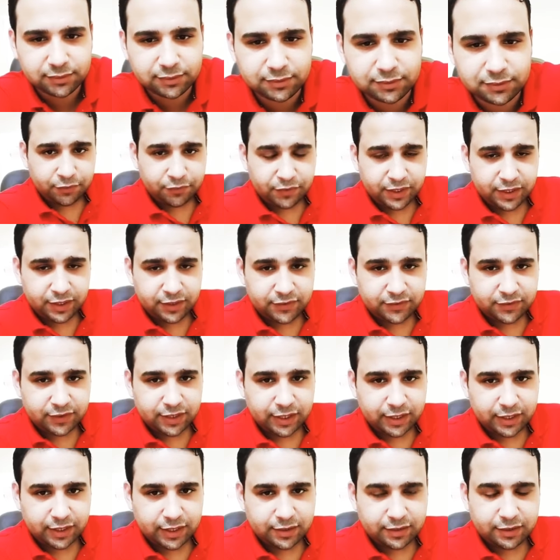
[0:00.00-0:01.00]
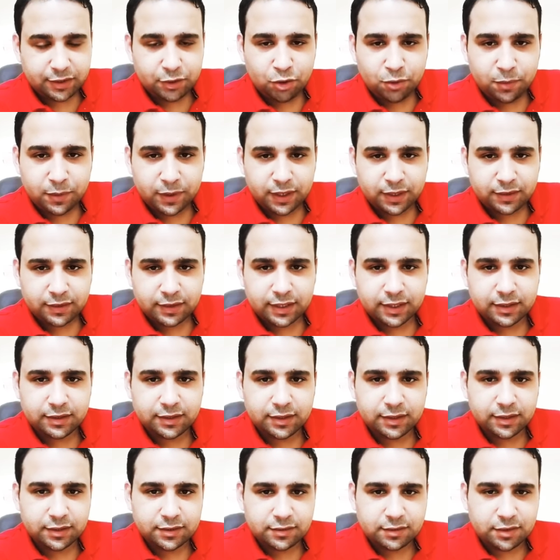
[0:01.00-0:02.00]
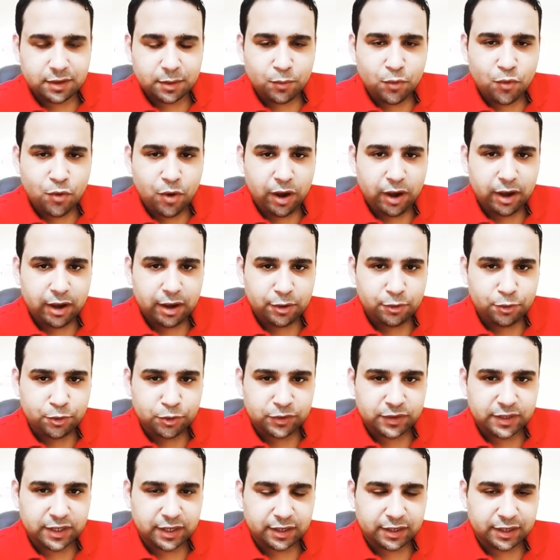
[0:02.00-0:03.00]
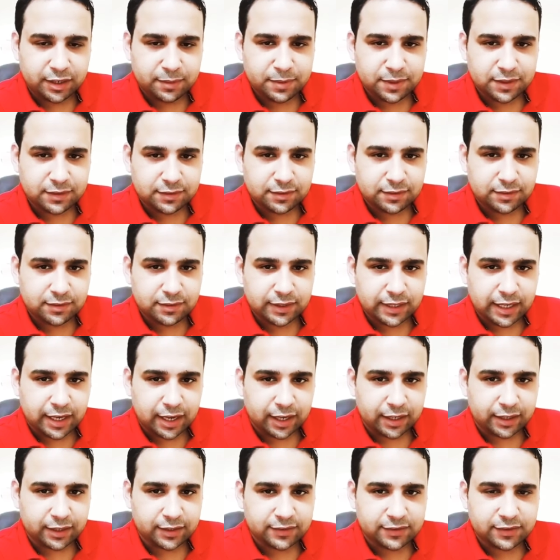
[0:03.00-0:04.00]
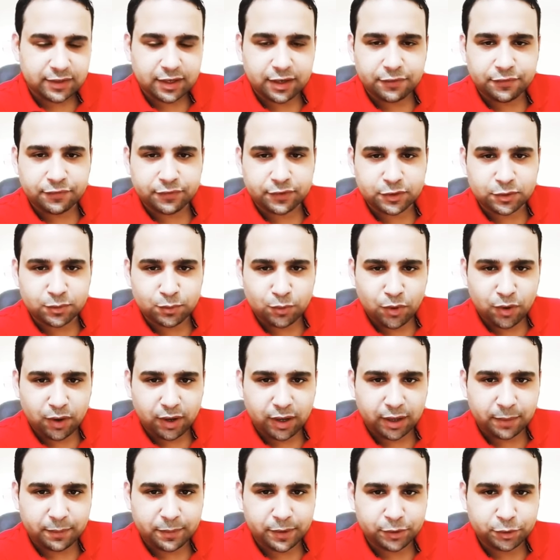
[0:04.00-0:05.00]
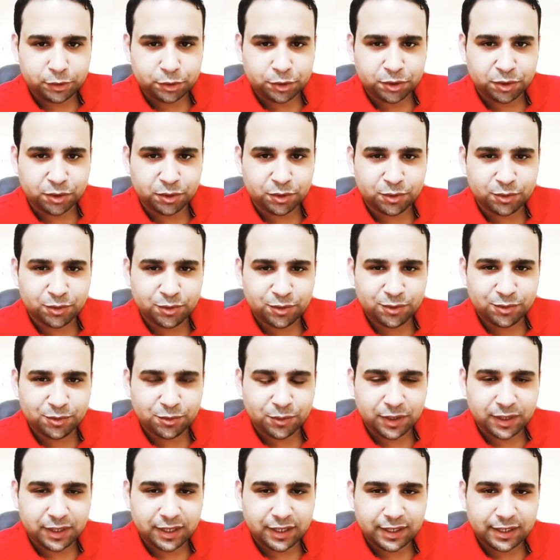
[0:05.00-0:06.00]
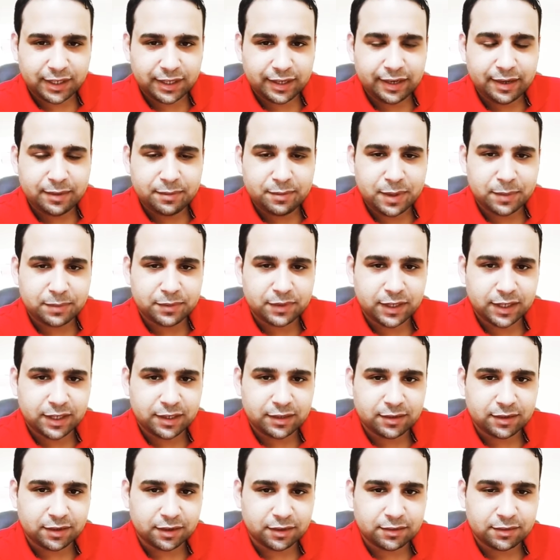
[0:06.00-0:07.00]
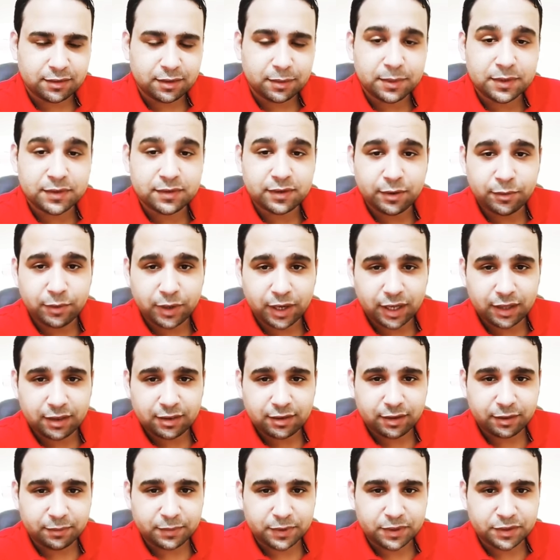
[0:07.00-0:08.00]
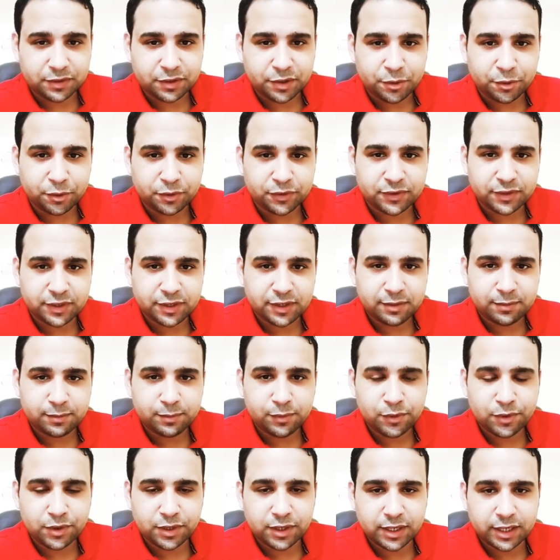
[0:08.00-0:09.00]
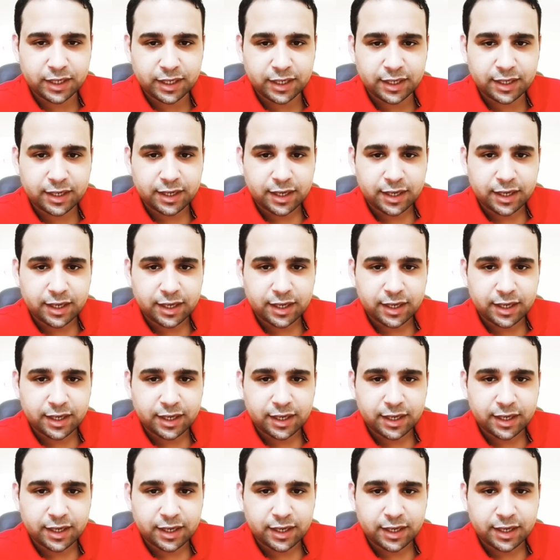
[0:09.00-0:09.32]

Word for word: في نساء كتير وبنات كتير طموحة وتقريبا يعني سقف طموحها ملوش حدود ولكن لما بتيجي ترتبط أو حتى المتجوزين ممكن